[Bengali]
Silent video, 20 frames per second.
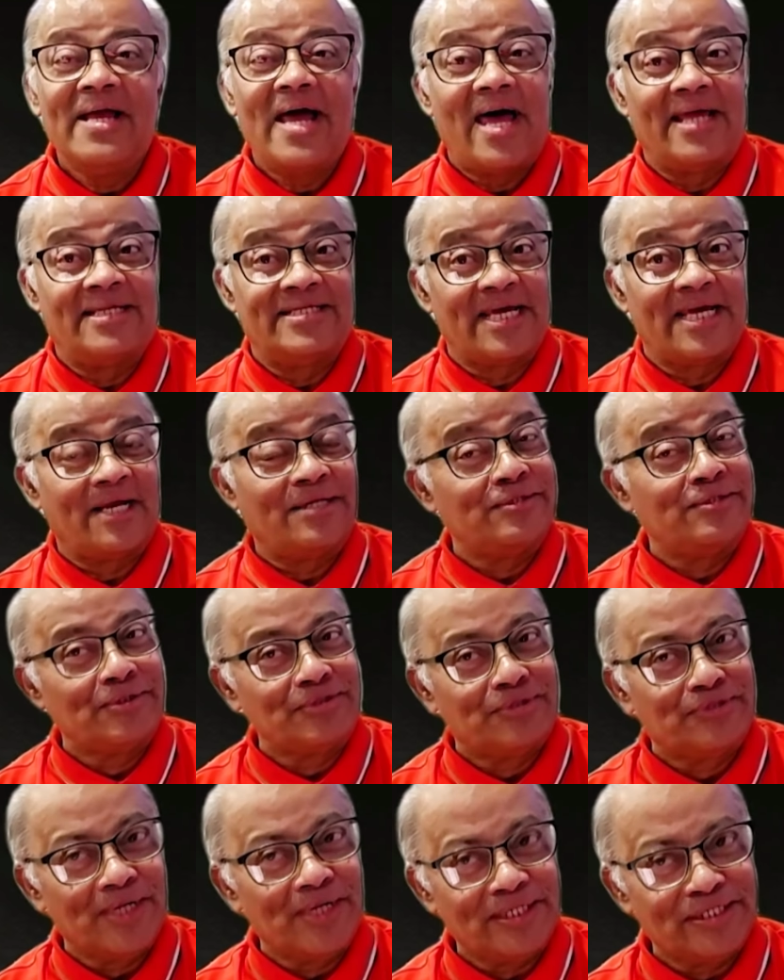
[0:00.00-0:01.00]
আর যারা
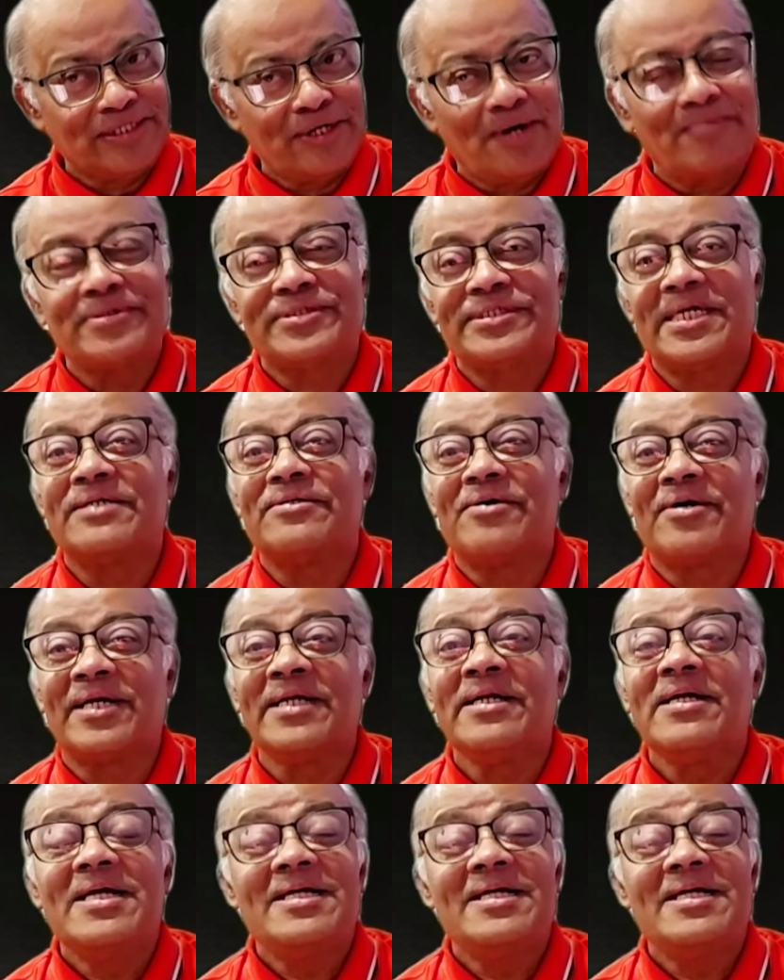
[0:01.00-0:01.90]
যুক্তরাষ্ট্রে অবস্থান করেন